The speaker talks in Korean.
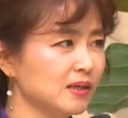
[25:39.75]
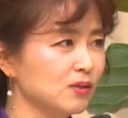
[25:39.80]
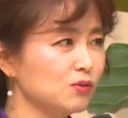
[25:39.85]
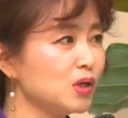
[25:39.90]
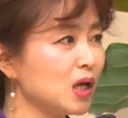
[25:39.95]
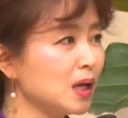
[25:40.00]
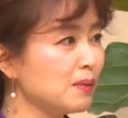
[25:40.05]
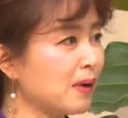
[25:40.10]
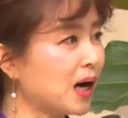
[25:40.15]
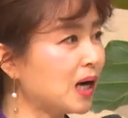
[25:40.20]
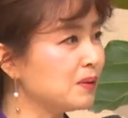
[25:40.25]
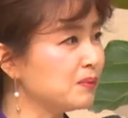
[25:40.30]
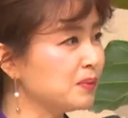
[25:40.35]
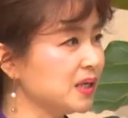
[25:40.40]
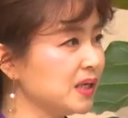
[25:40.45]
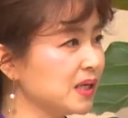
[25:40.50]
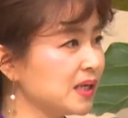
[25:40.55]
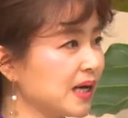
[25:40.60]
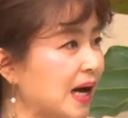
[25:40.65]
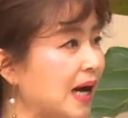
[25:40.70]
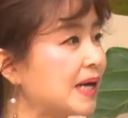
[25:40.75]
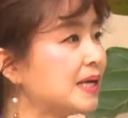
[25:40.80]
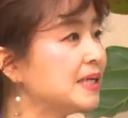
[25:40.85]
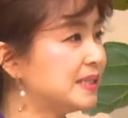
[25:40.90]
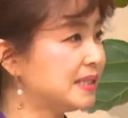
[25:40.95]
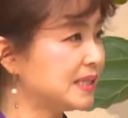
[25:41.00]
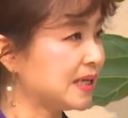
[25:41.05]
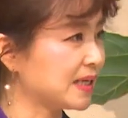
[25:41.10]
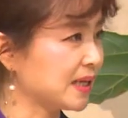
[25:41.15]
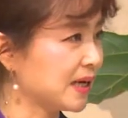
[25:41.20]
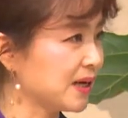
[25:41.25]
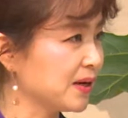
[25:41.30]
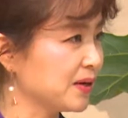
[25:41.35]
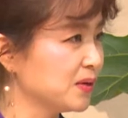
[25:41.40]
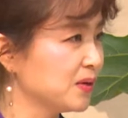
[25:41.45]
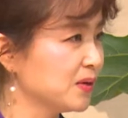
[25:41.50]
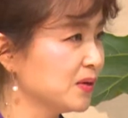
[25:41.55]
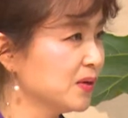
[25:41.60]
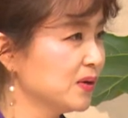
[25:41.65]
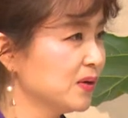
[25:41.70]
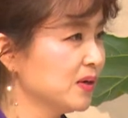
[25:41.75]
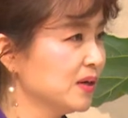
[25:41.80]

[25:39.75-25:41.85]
우리의 마음이 가 있잖아요.